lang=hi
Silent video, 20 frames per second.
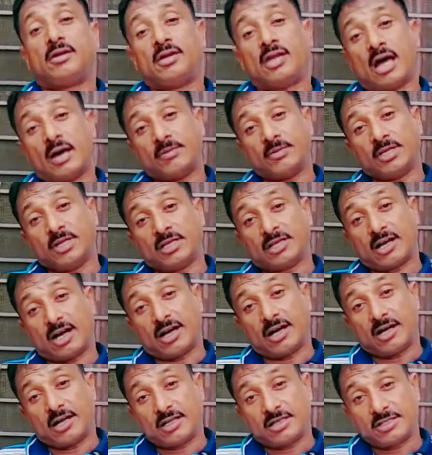नाम
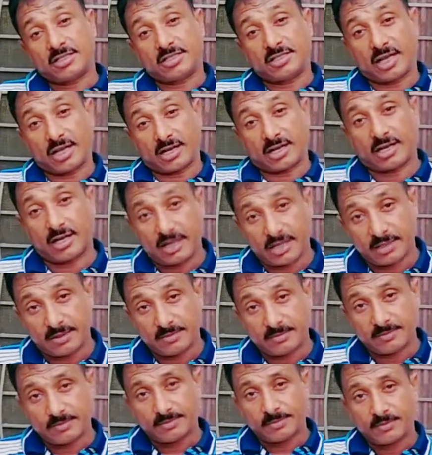जिनका चल रहा है
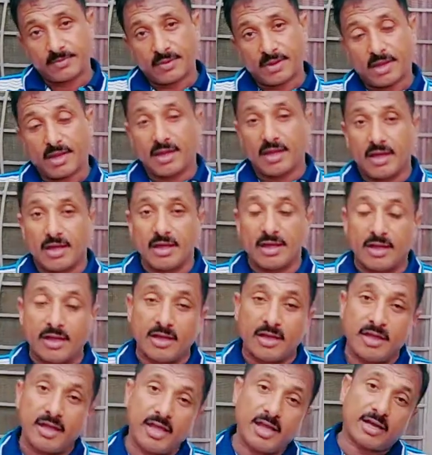
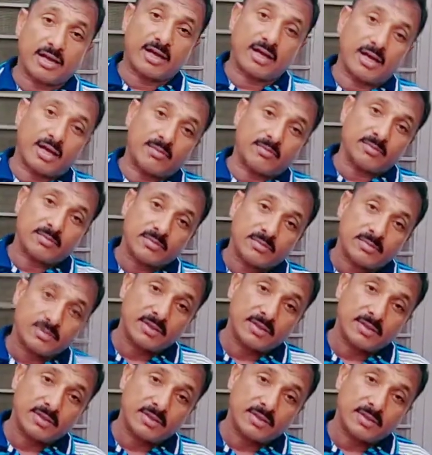एक का नाम